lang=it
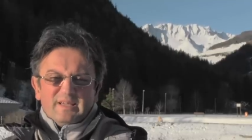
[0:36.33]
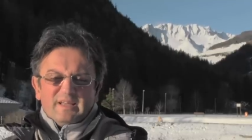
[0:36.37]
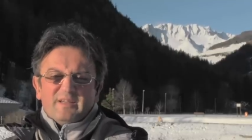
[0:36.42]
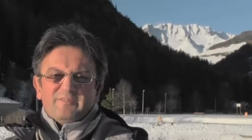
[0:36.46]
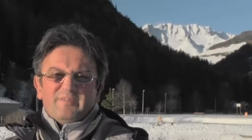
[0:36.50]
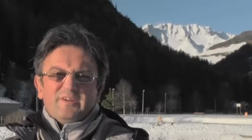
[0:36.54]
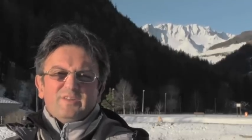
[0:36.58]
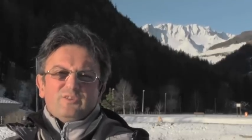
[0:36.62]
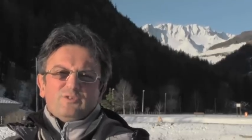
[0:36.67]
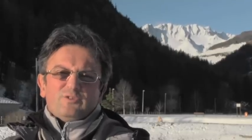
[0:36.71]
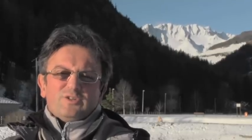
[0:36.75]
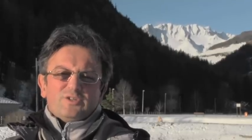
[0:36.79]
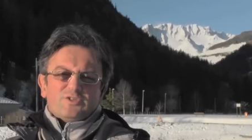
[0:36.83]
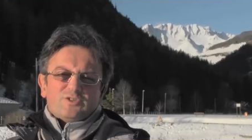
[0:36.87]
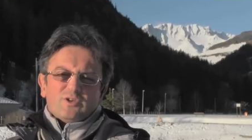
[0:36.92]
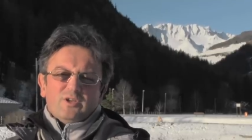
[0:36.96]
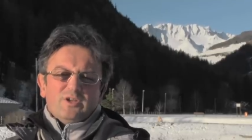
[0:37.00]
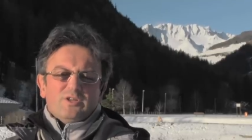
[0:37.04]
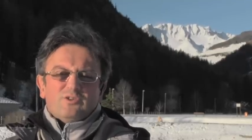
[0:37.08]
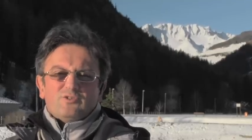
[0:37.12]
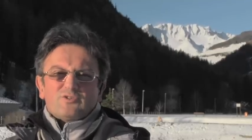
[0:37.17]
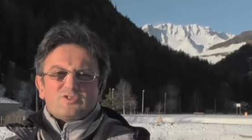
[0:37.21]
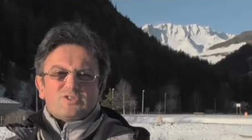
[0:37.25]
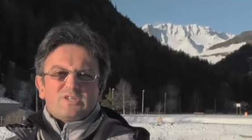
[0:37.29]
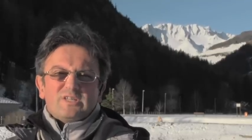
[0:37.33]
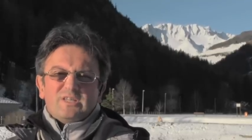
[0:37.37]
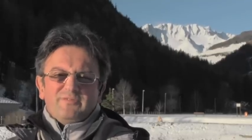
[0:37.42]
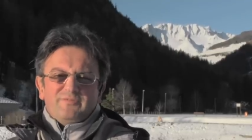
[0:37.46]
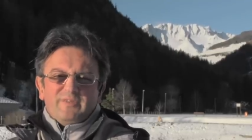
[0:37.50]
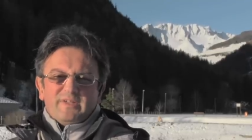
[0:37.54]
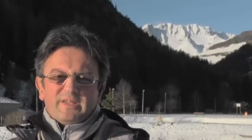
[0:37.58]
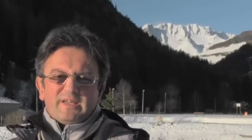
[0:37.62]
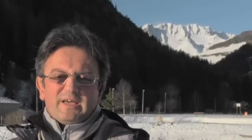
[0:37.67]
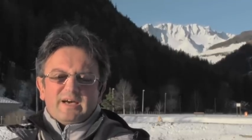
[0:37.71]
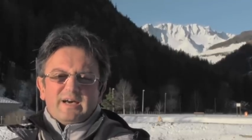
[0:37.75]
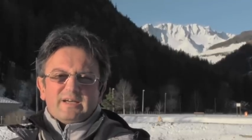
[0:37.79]
L'avvento di solito
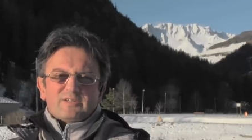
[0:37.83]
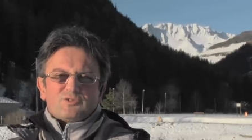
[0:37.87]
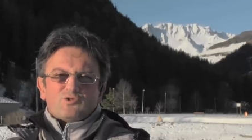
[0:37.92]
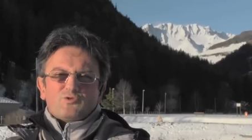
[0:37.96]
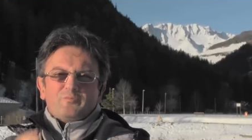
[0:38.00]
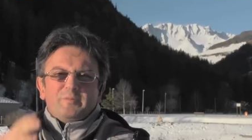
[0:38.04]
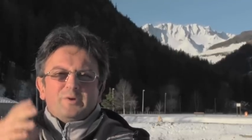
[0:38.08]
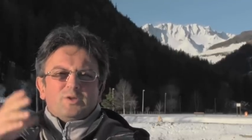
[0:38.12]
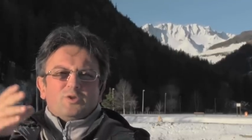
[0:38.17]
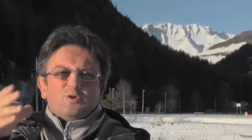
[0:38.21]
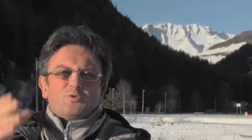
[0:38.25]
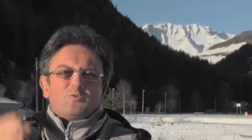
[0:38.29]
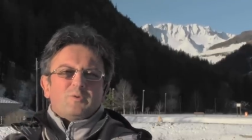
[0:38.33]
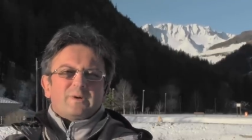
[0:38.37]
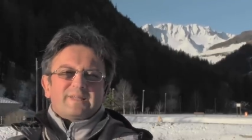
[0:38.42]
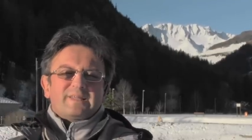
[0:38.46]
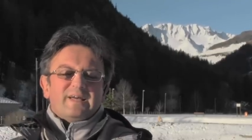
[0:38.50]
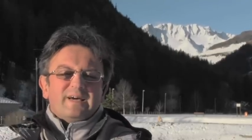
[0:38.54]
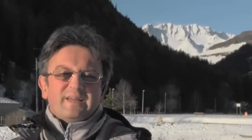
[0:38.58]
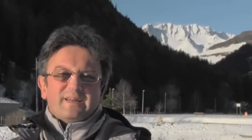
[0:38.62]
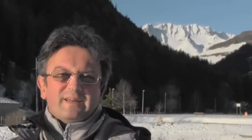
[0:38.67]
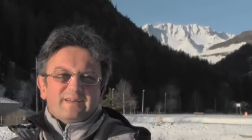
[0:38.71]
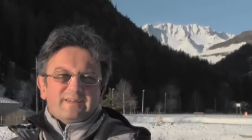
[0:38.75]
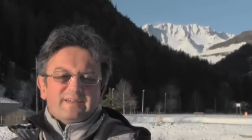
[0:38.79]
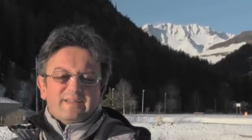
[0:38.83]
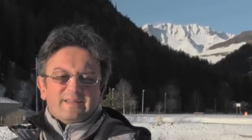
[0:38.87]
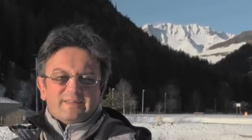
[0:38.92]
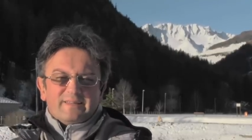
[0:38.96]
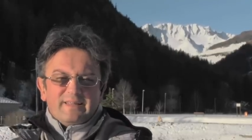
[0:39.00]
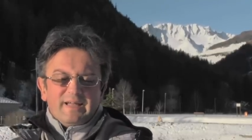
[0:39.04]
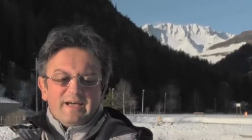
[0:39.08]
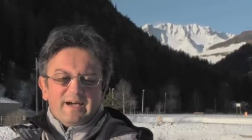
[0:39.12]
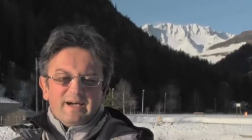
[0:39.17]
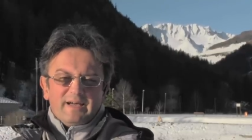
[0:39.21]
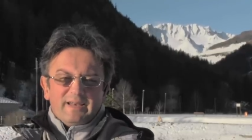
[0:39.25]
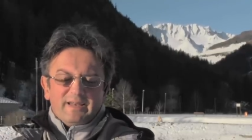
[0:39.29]
significa subito guardare al
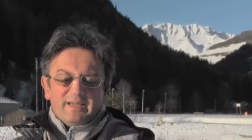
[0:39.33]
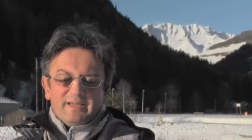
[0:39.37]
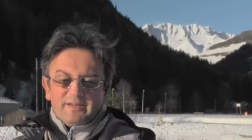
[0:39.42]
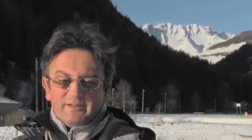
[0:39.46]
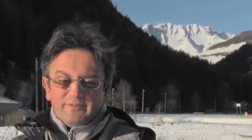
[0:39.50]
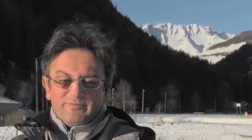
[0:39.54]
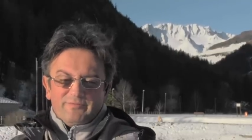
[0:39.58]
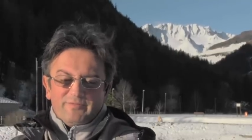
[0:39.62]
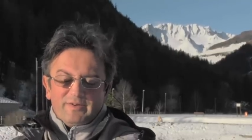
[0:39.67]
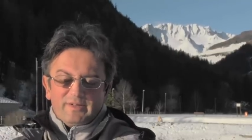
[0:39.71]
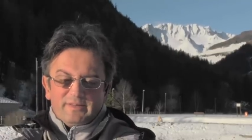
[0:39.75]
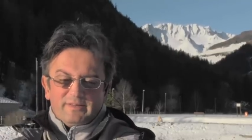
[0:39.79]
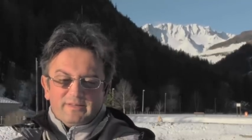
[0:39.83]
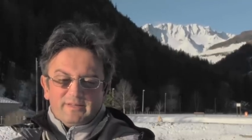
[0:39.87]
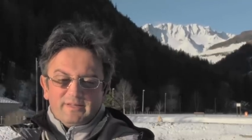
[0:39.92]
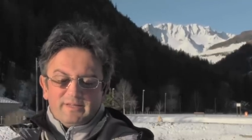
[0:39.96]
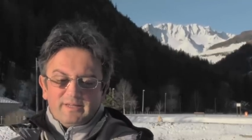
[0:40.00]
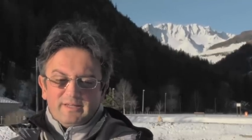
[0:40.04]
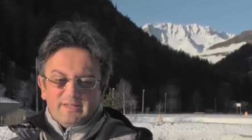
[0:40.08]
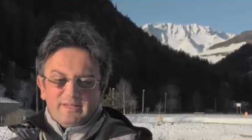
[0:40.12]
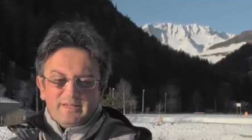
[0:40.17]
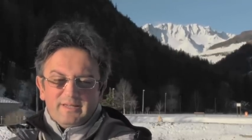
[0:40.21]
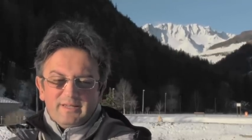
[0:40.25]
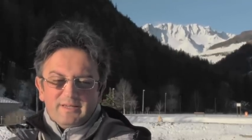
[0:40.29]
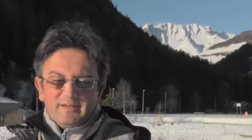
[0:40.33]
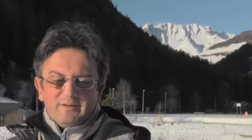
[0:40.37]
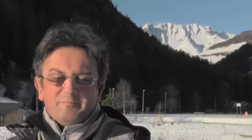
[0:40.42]
Natale, in effetti